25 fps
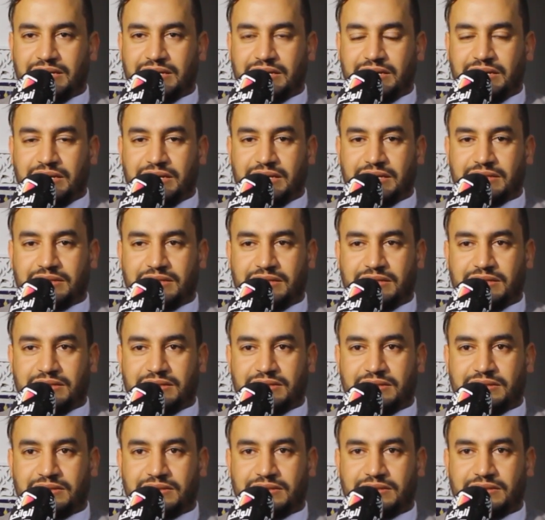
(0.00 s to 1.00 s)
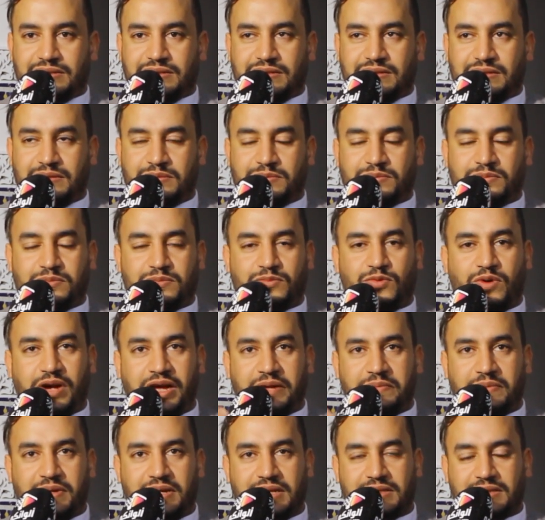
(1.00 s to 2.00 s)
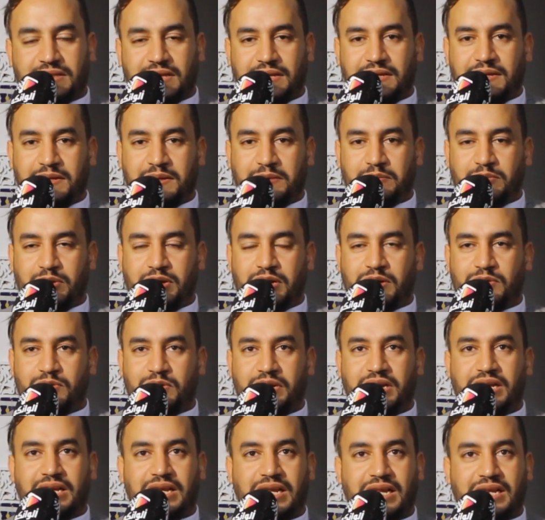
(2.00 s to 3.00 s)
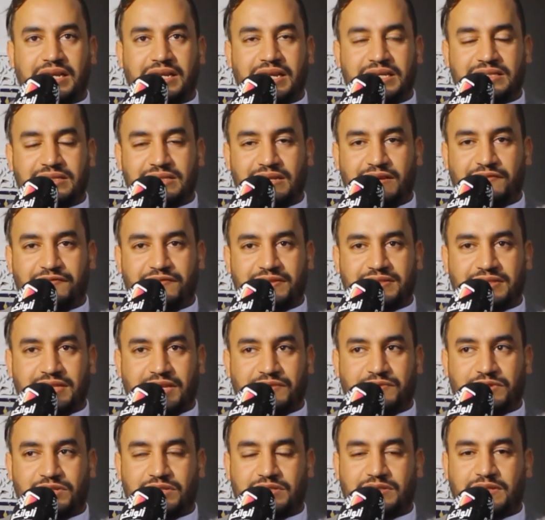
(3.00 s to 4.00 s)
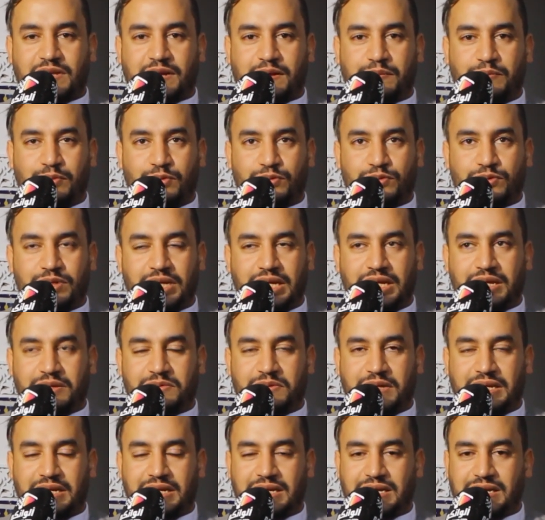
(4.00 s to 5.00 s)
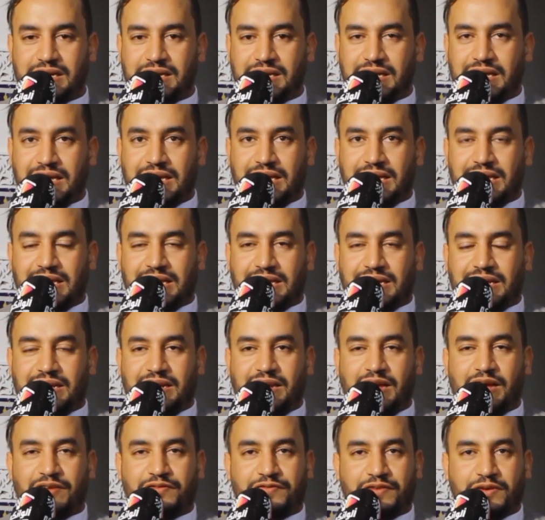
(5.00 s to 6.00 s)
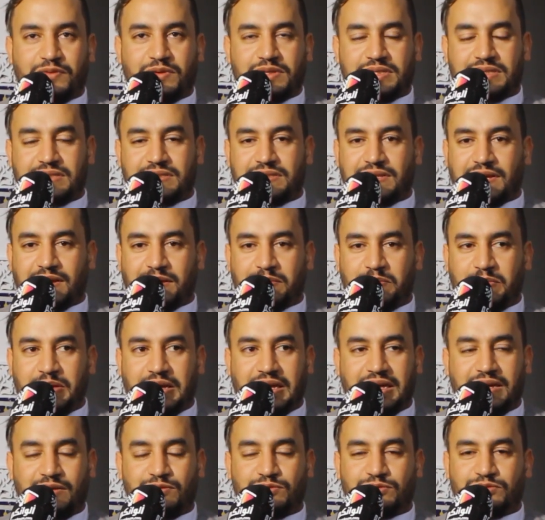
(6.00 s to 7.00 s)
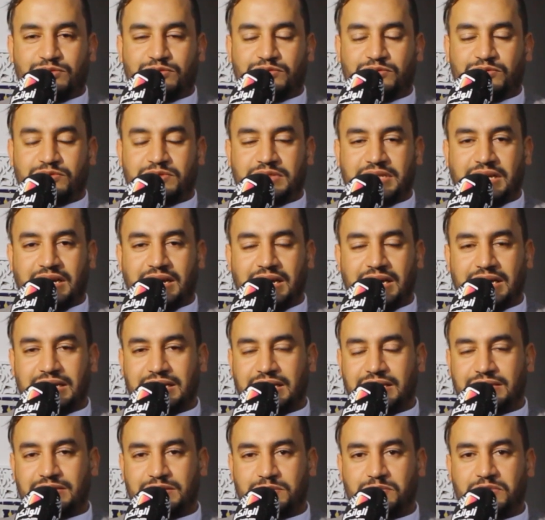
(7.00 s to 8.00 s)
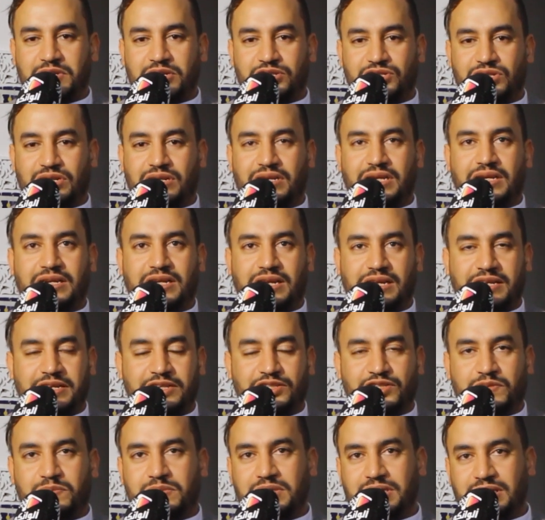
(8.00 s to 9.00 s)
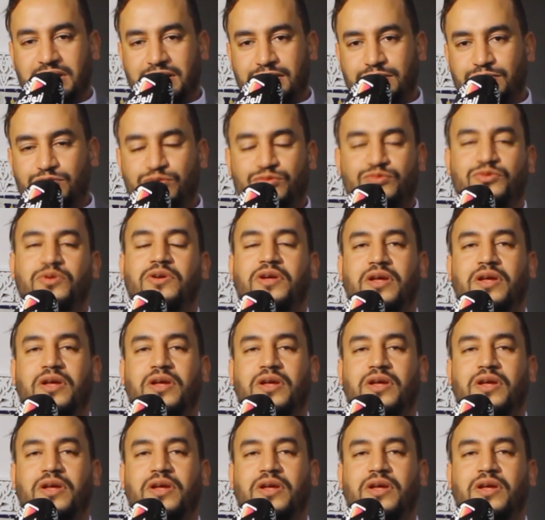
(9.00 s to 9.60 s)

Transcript: على هاد المعامله آه، الطيبه وعلى الناس ديال فاس كيفاش استقبلوني وعلى الحفاوه الاستقبال وصراحه كنتمنى ان شاء الله ينال اعجاب الناس